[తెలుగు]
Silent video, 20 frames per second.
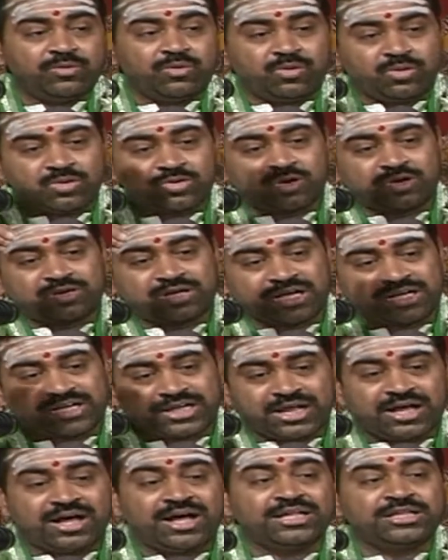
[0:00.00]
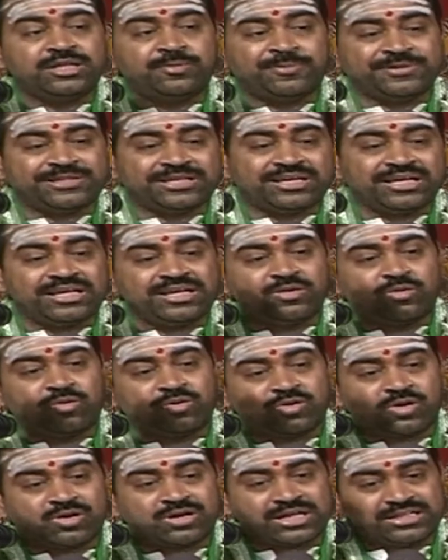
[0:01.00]
మనం ఒక్కొక్క గ్రహాధిపతికి
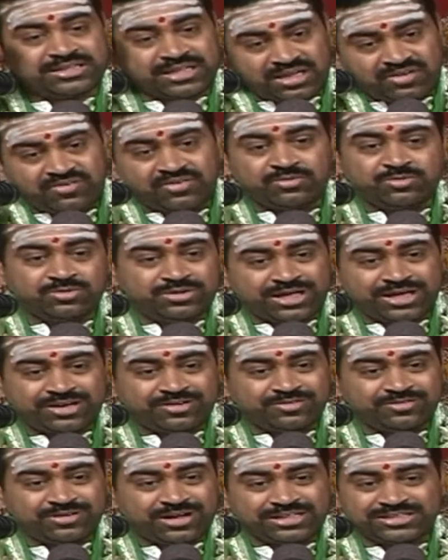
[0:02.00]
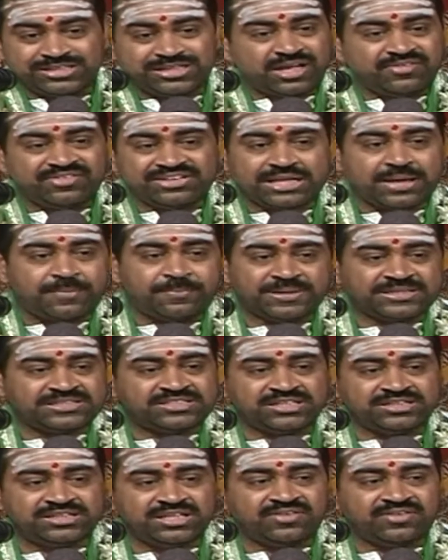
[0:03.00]
ఒక్కొక్క దైవం ఉన్నారు అధిదేవత